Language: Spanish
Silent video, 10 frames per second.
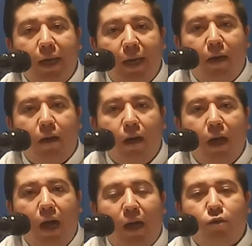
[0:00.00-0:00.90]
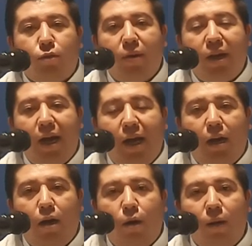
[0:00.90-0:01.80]
Él a
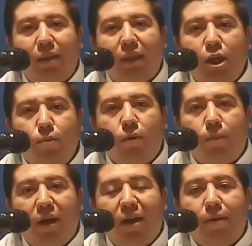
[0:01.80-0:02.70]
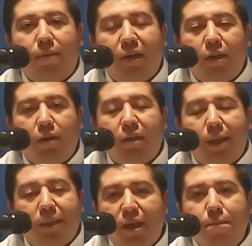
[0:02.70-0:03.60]
superar lo antiguo para vivir
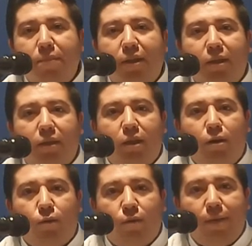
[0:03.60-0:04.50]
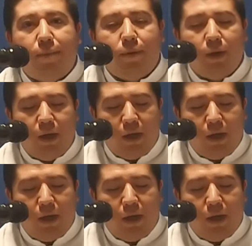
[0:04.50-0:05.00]
de, siempre desde lo nuevo.